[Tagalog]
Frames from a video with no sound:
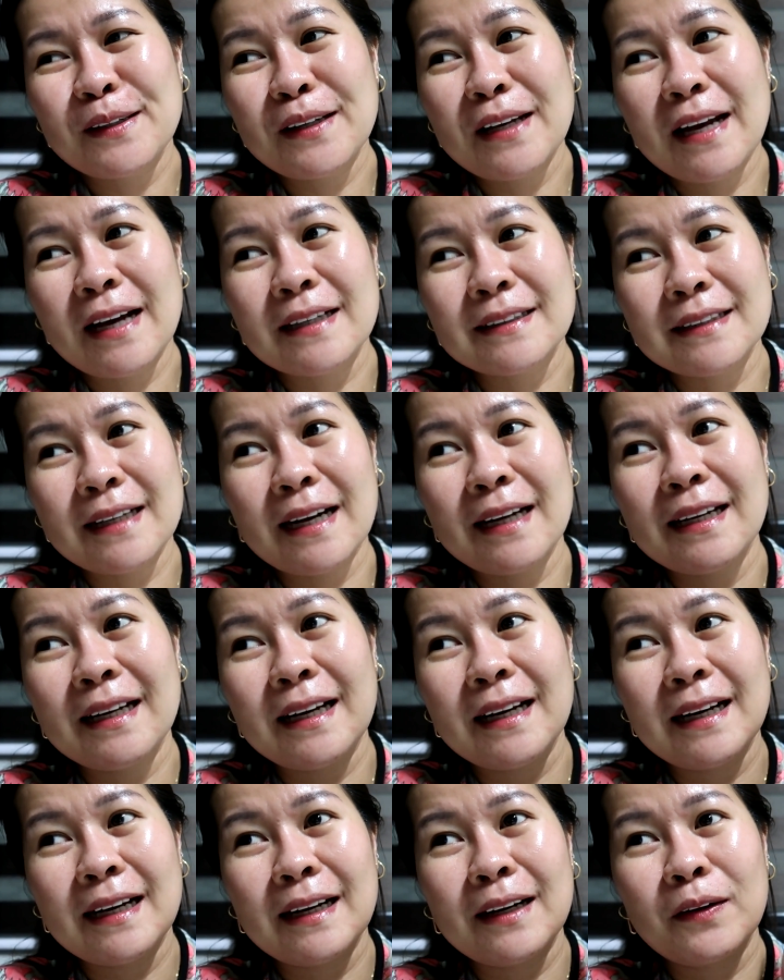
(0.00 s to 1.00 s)
so yun lang, saka
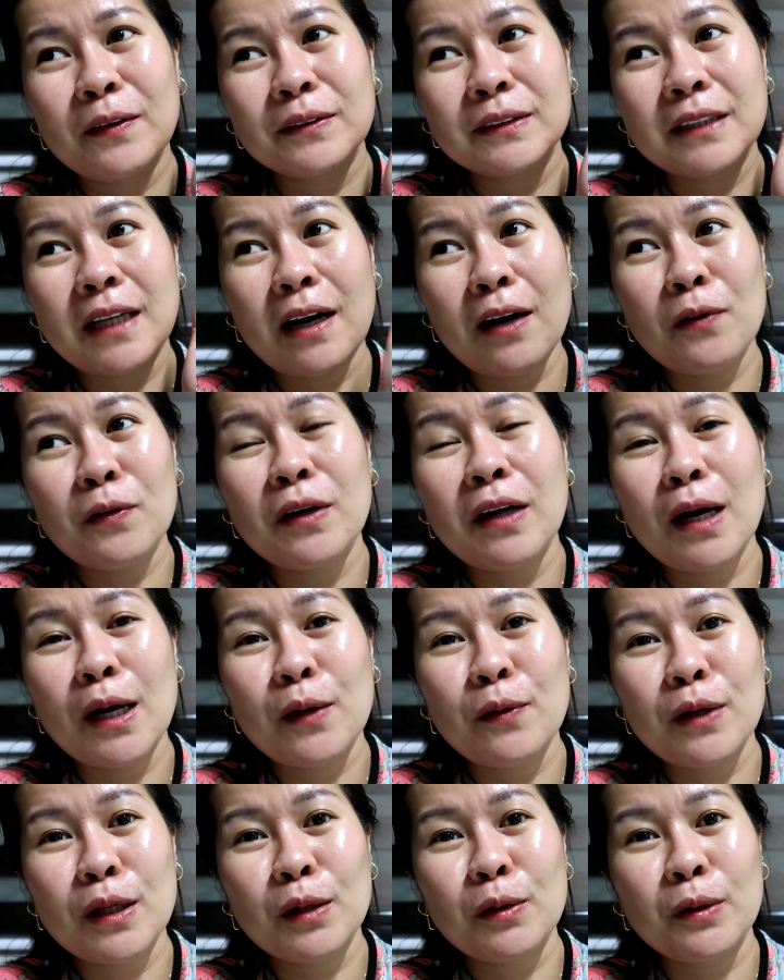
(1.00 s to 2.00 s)
na sa ako na
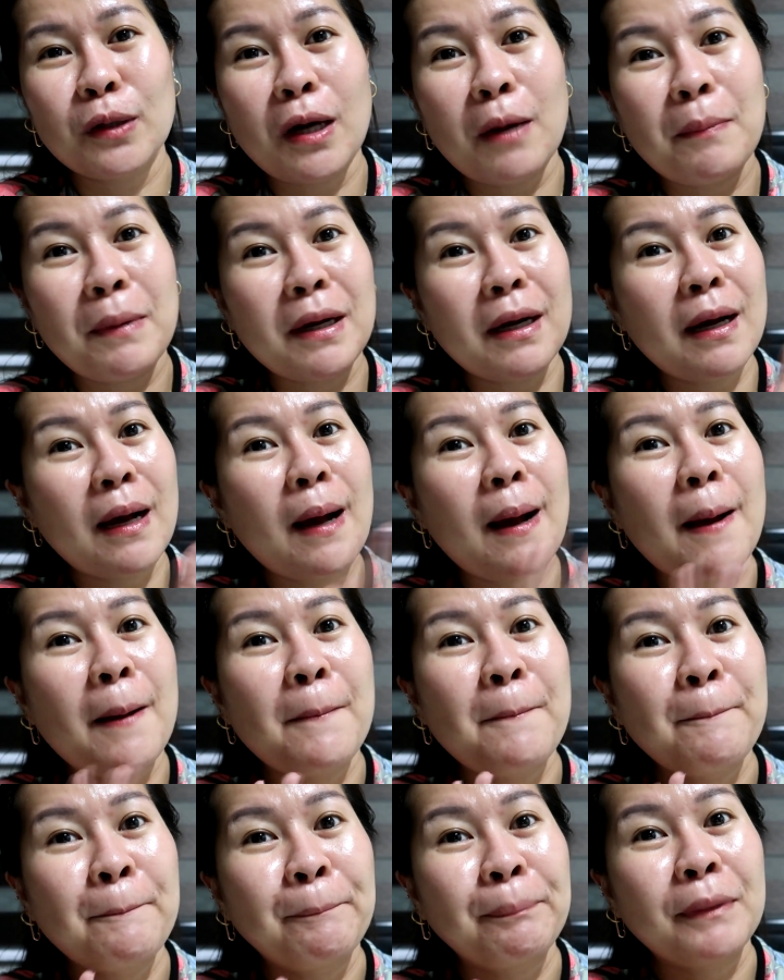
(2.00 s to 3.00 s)
kayo i-tour kapag ka
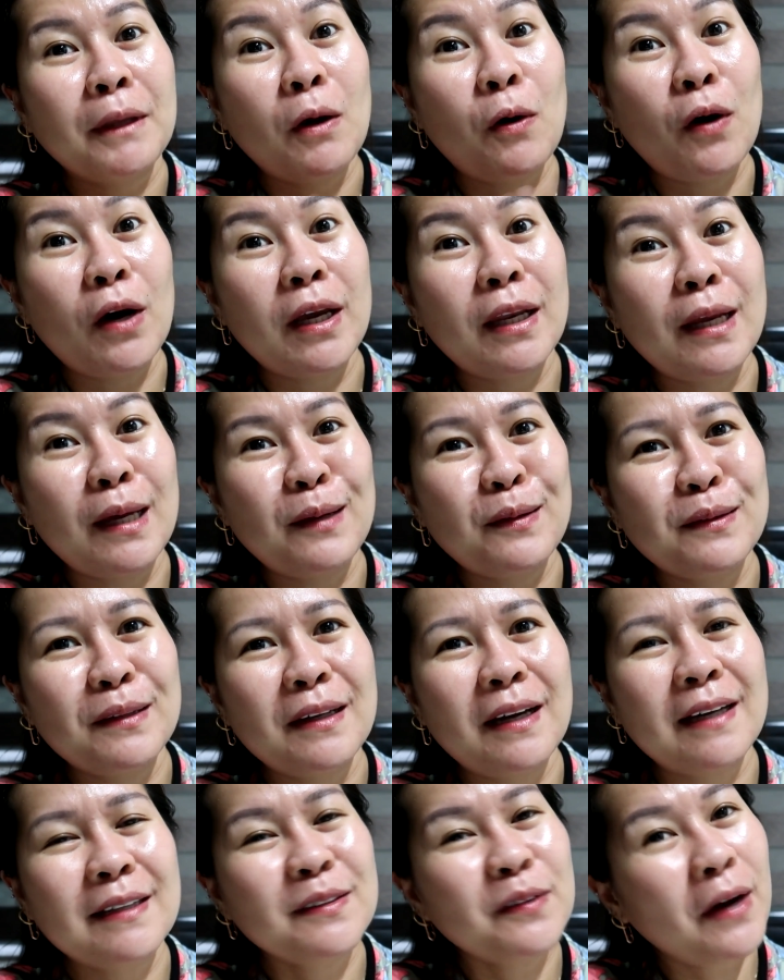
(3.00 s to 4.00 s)
okay na
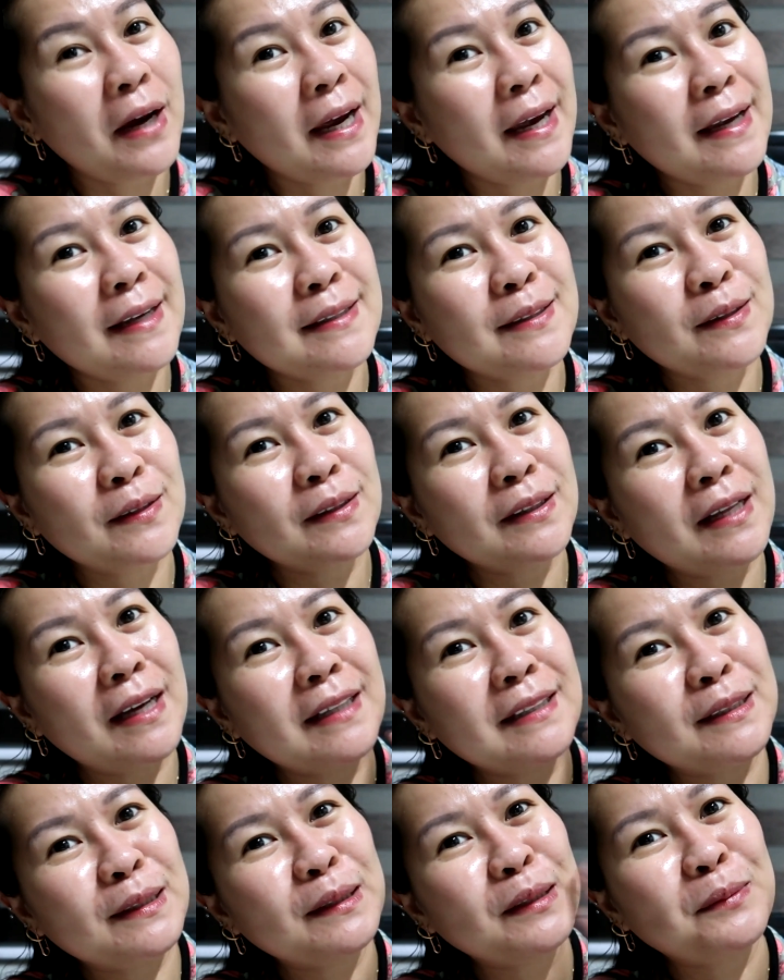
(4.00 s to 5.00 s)
yun, guys. Okay? So good
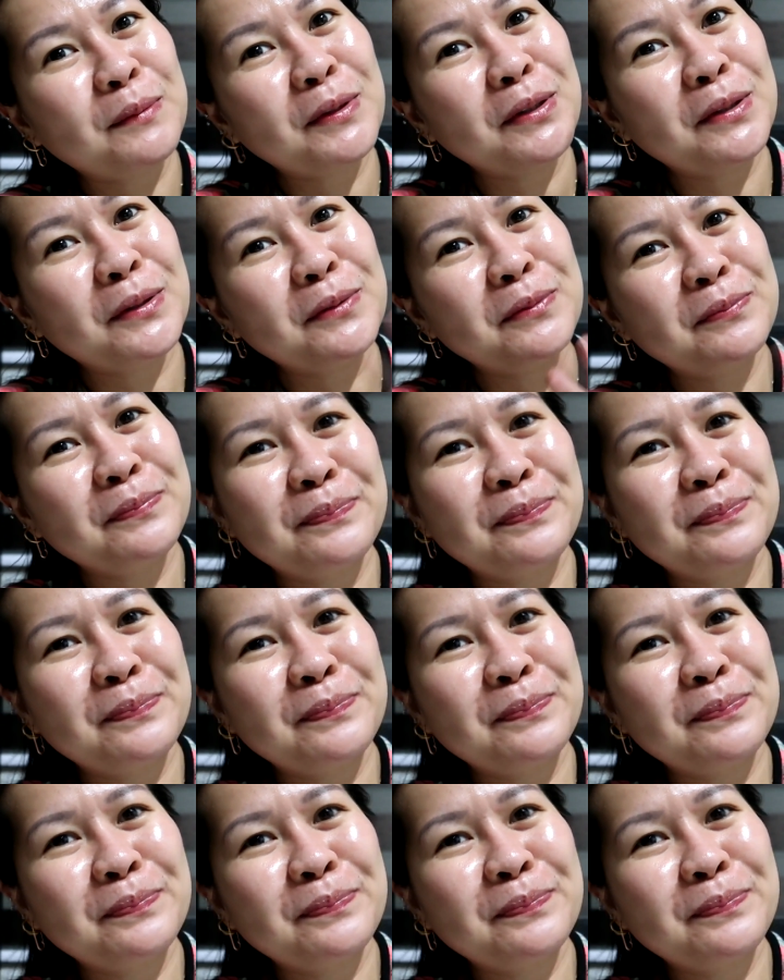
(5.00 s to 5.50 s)
night, till tomorrow.